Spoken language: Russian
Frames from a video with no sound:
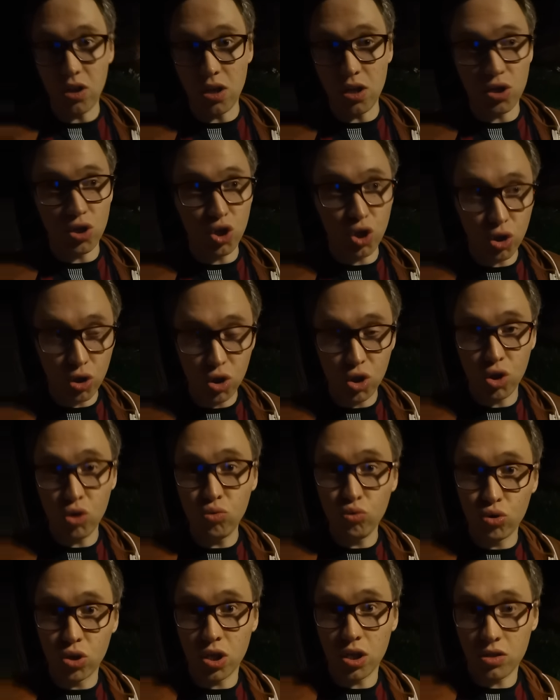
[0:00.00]
вот эти
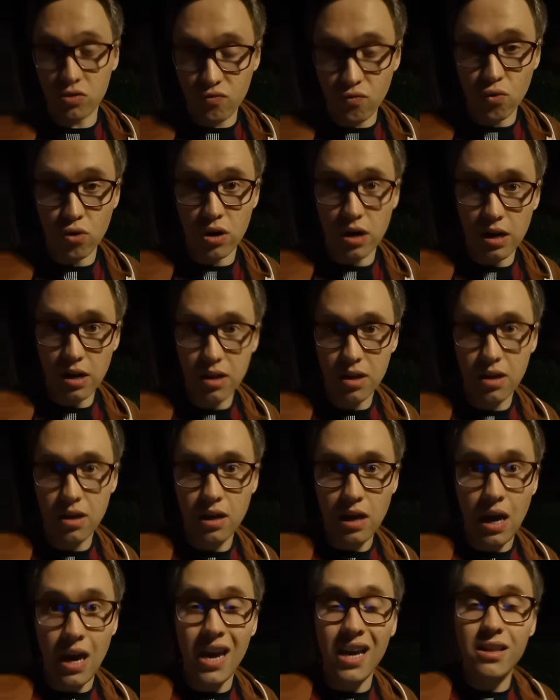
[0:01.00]
чинушья свора,
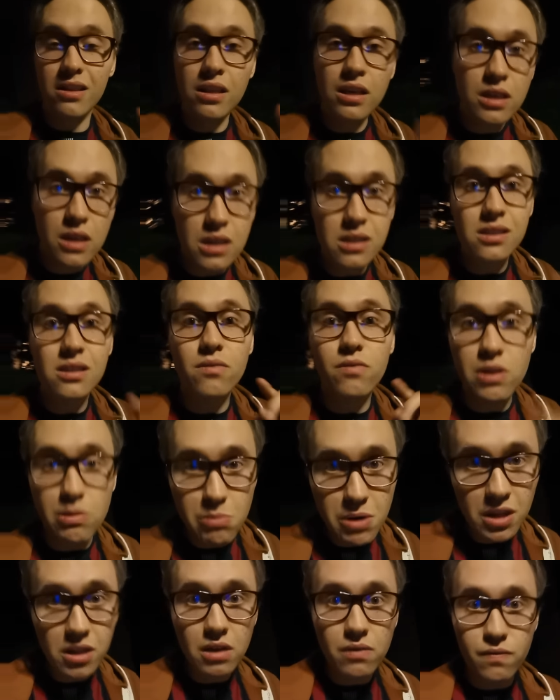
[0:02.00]
это и есть
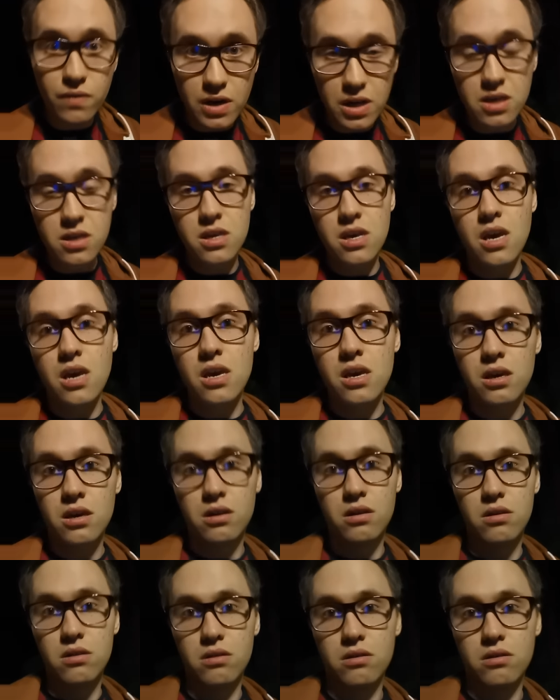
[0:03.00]
современные фарисеи,